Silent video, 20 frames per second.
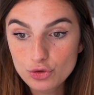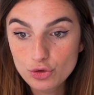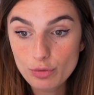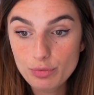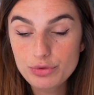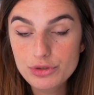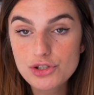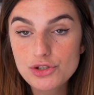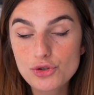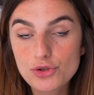
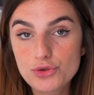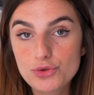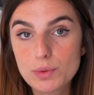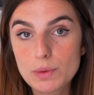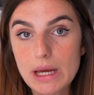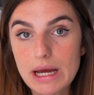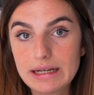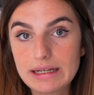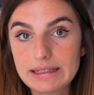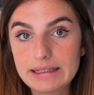Depuis que je
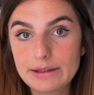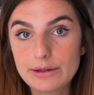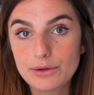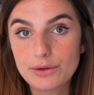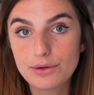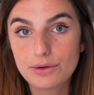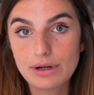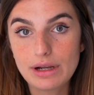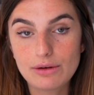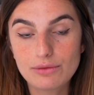suis allée
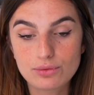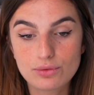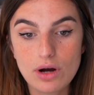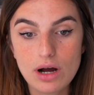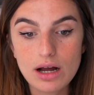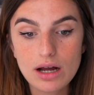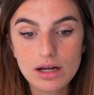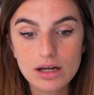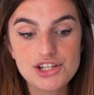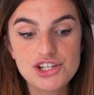euh, la
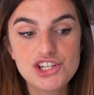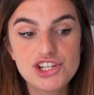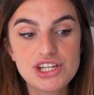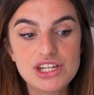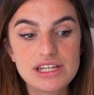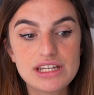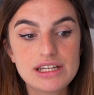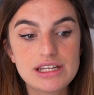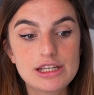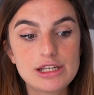voir,
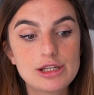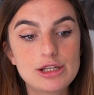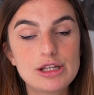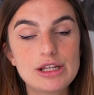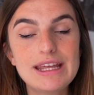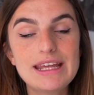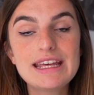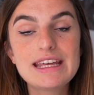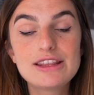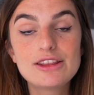
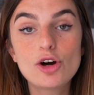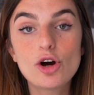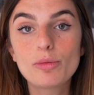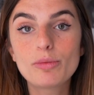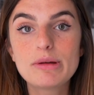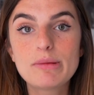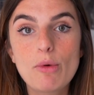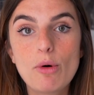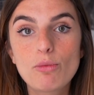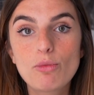j'ai
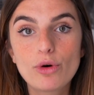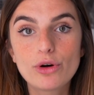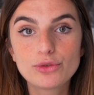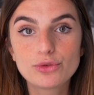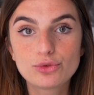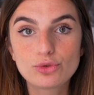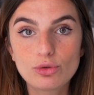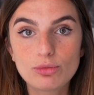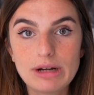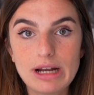énormément moins
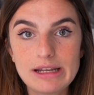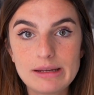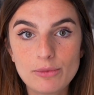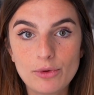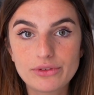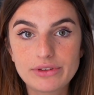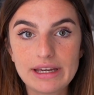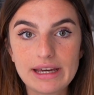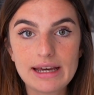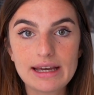de troubles
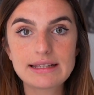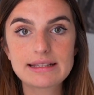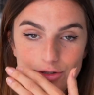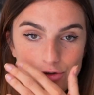alimentaires.